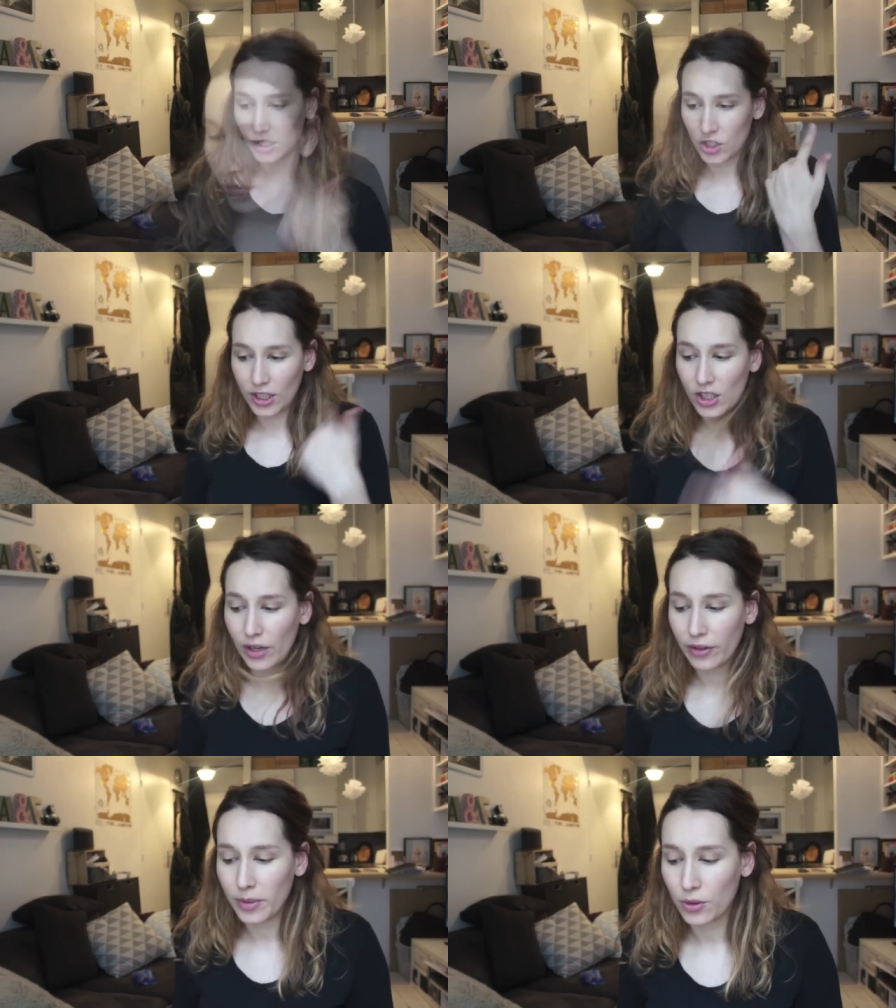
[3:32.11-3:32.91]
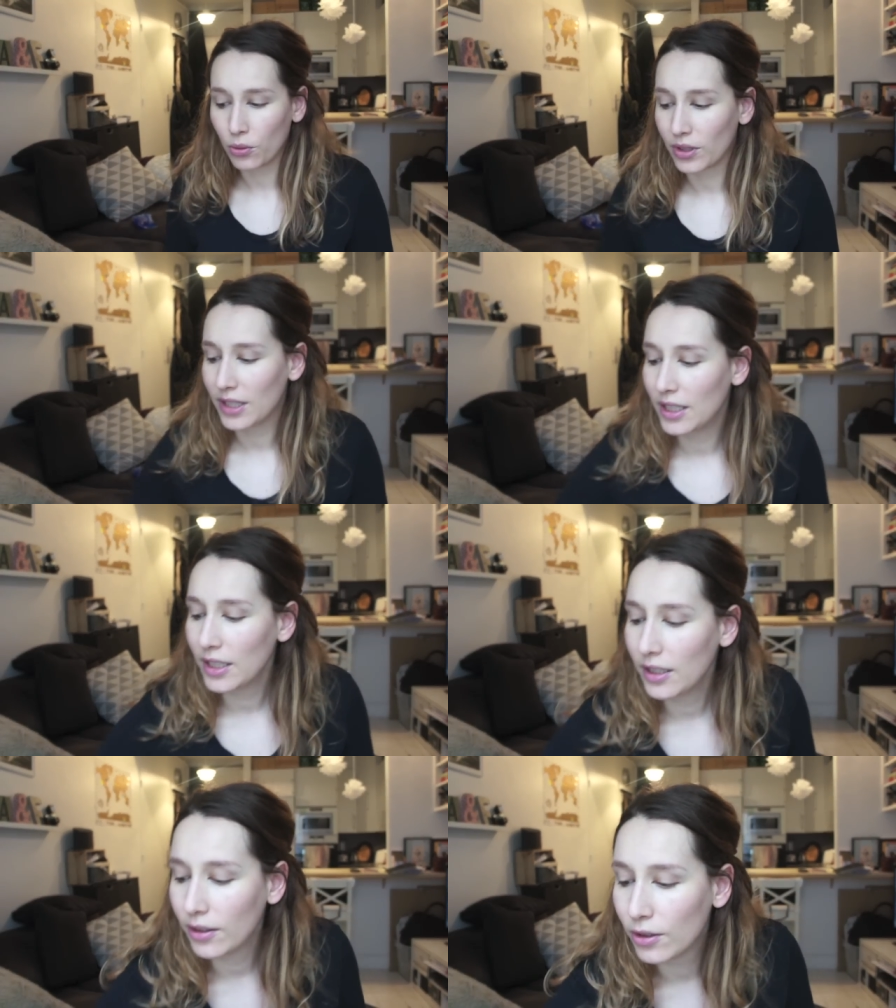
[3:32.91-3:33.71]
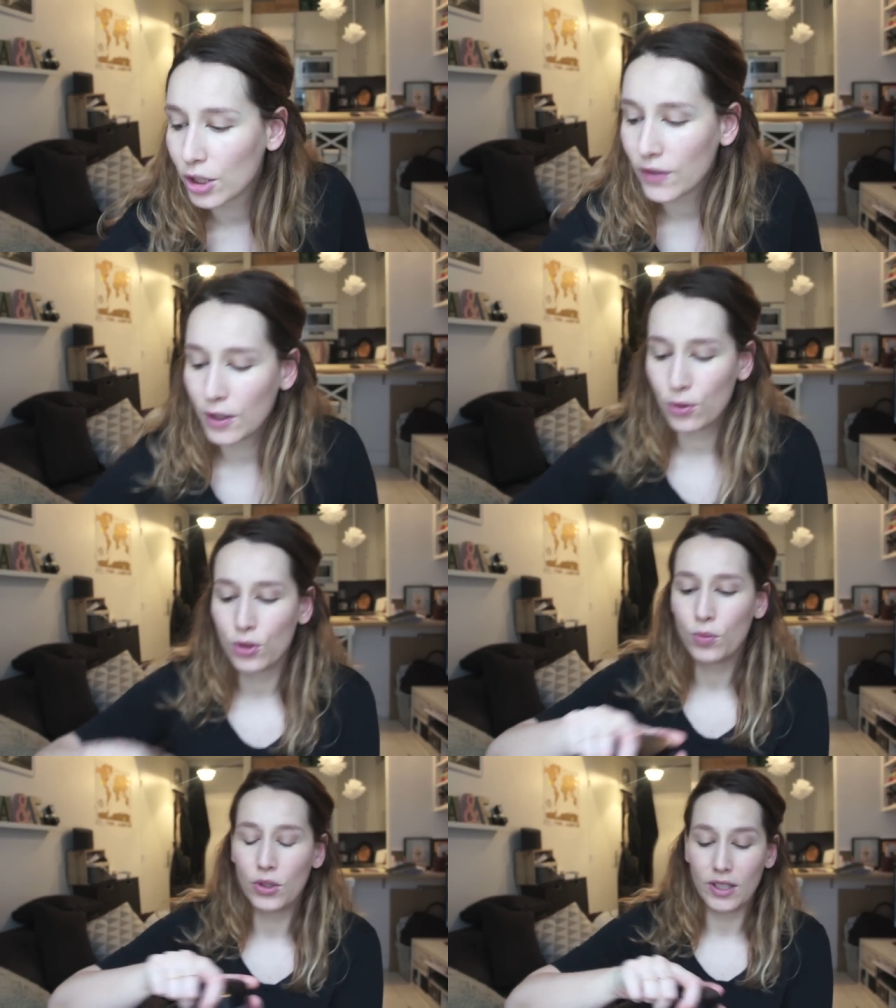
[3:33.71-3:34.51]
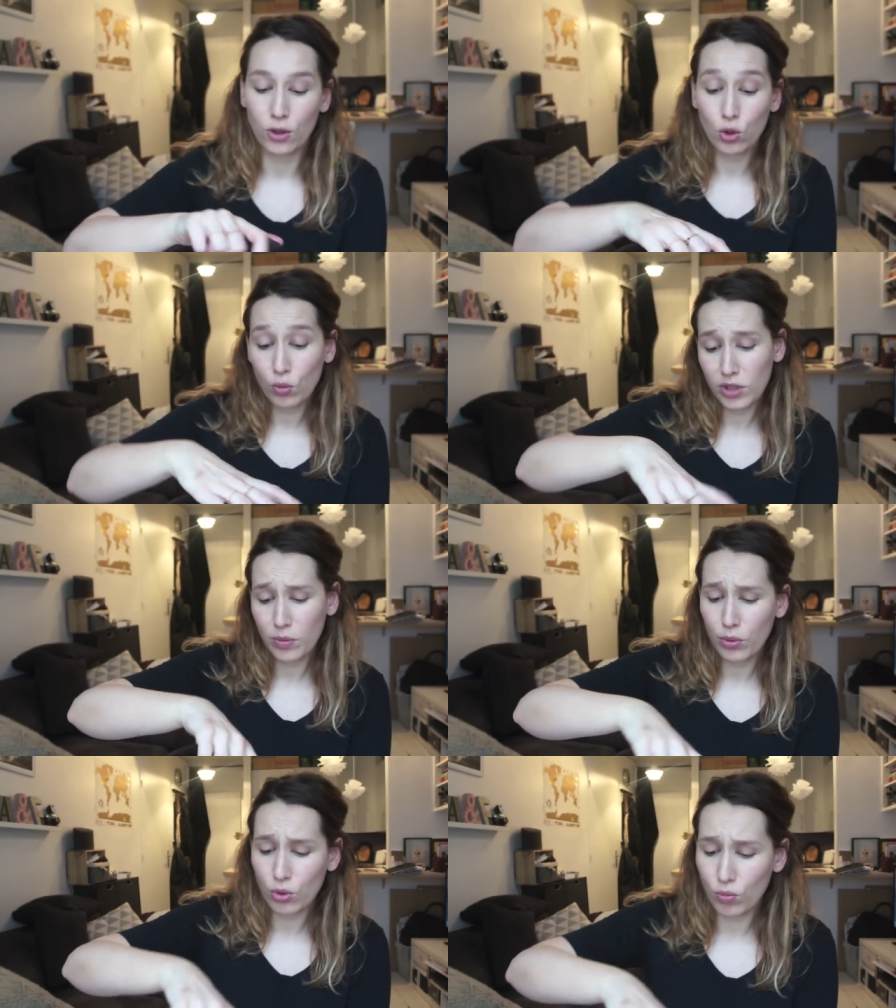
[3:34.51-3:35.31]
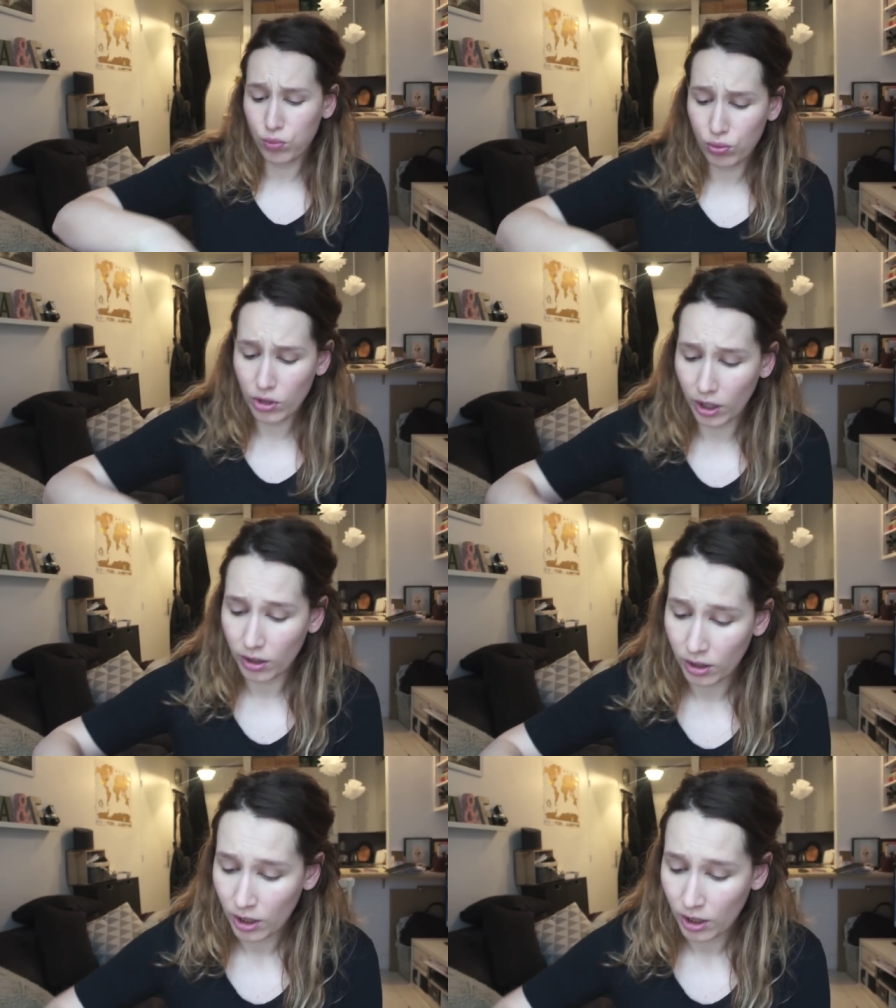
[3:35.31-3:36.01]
J'ai déjà fait mes sourcils, euh, je vais juste poser un tout petit peu de poudre